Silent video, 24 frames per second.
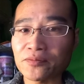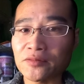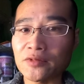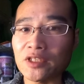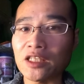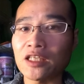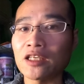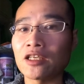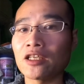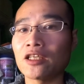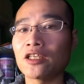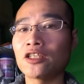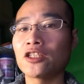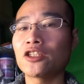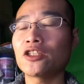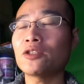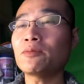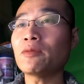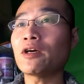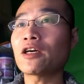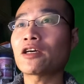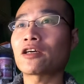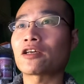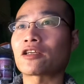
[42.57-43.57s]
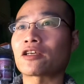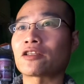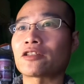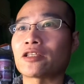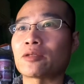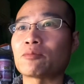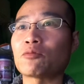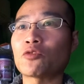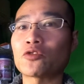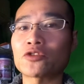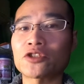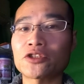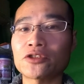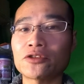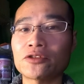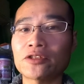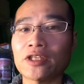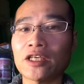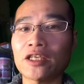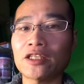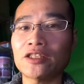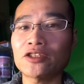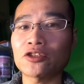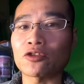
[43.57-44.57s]
で、今からね、もう10
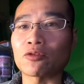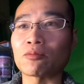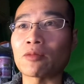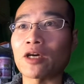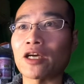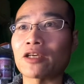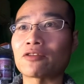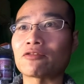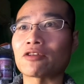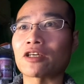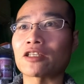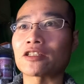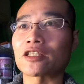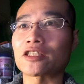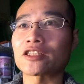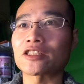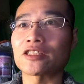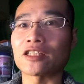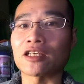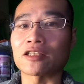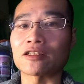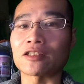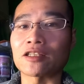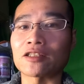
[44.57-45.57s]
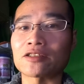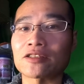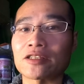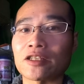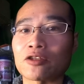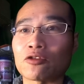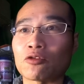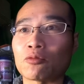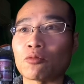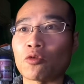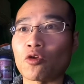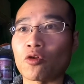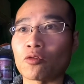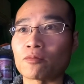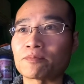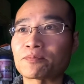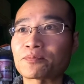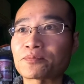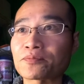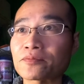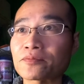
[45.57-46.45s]
年以上前の話なんですけども、